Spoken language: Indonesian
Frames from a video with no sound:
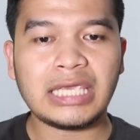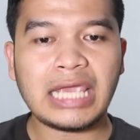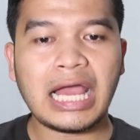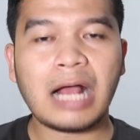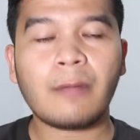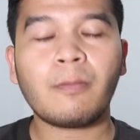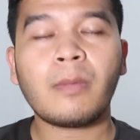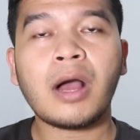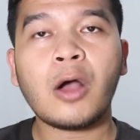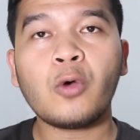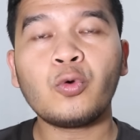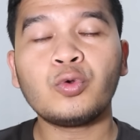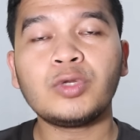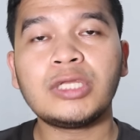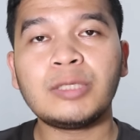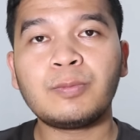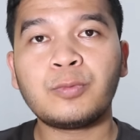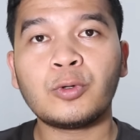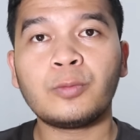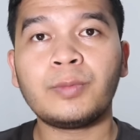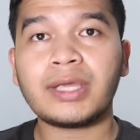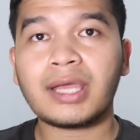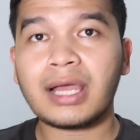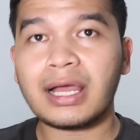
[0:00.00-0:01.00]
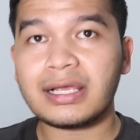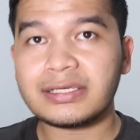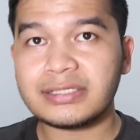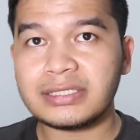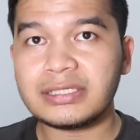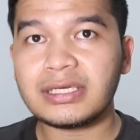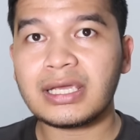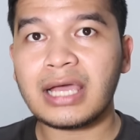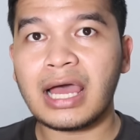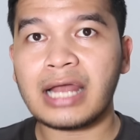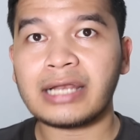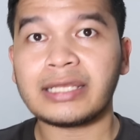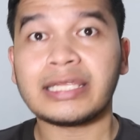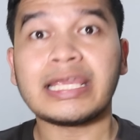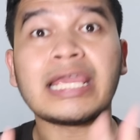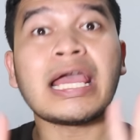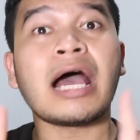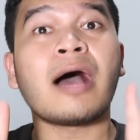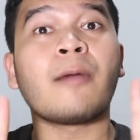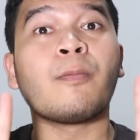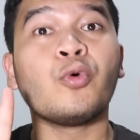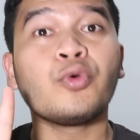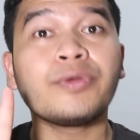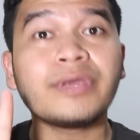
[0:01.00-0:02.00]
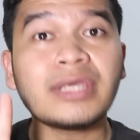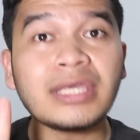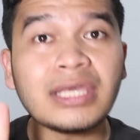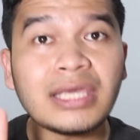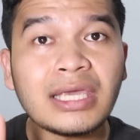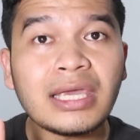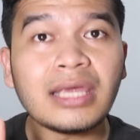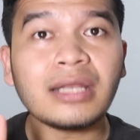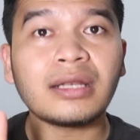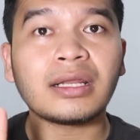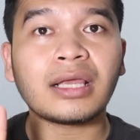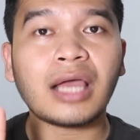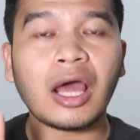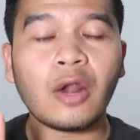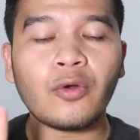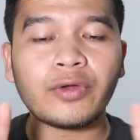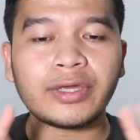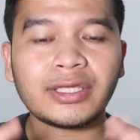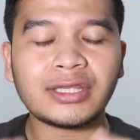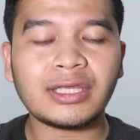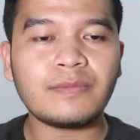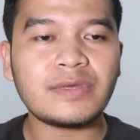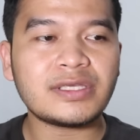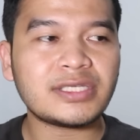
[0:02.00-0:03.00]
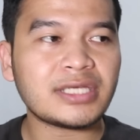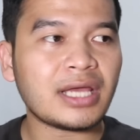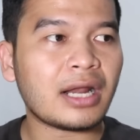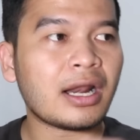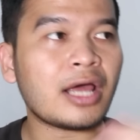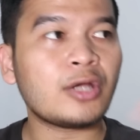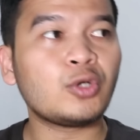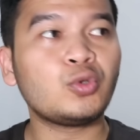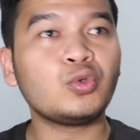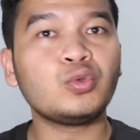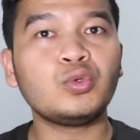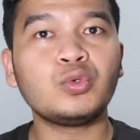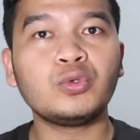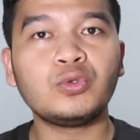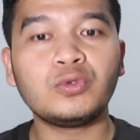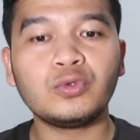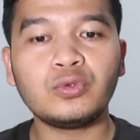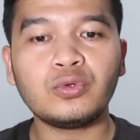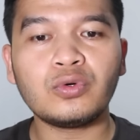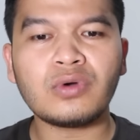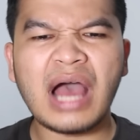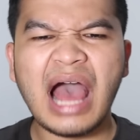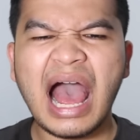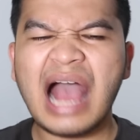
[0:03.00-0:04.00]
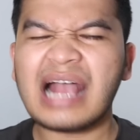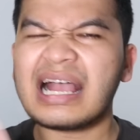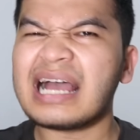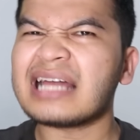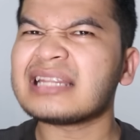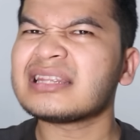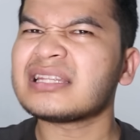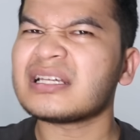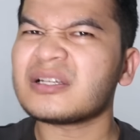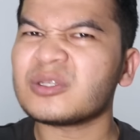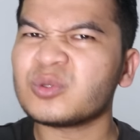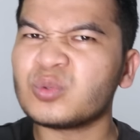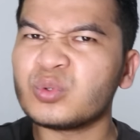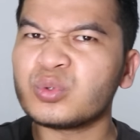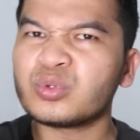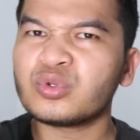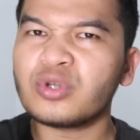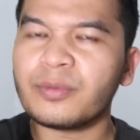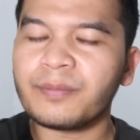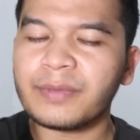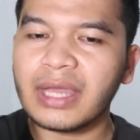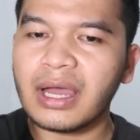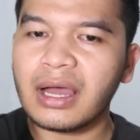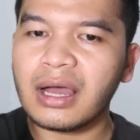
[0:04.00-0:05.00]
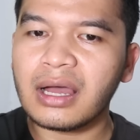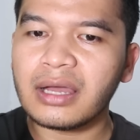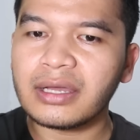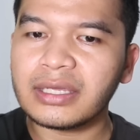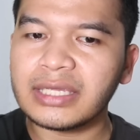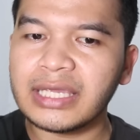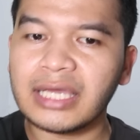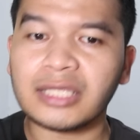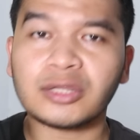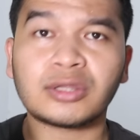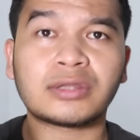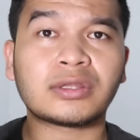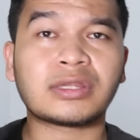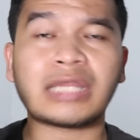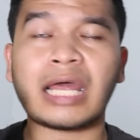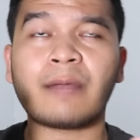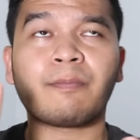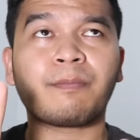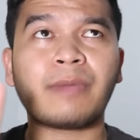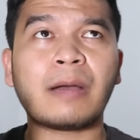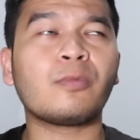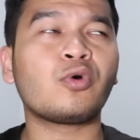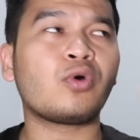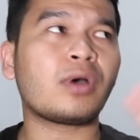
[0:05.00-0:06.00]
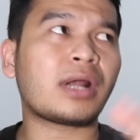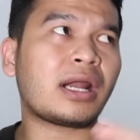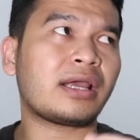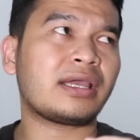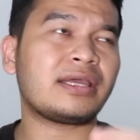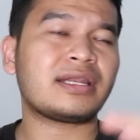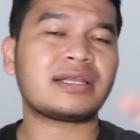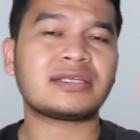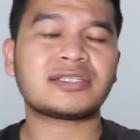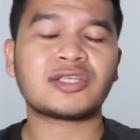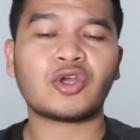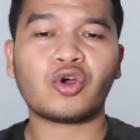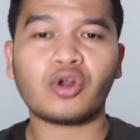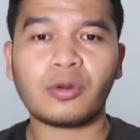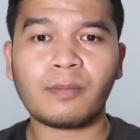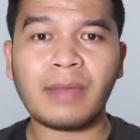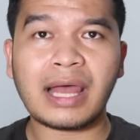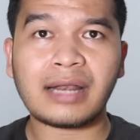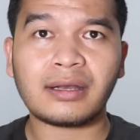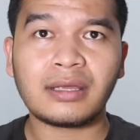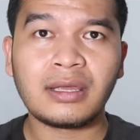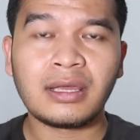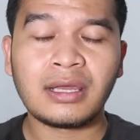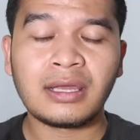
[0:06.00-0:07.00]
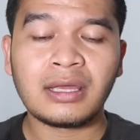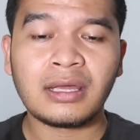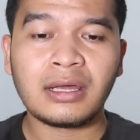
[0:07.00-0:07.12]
yang mau dipublikasikan. Ya, mungkin kalau kita bicara dulu-dulu agak tertutup ya, ya tanpa mengurangi rasa hormat.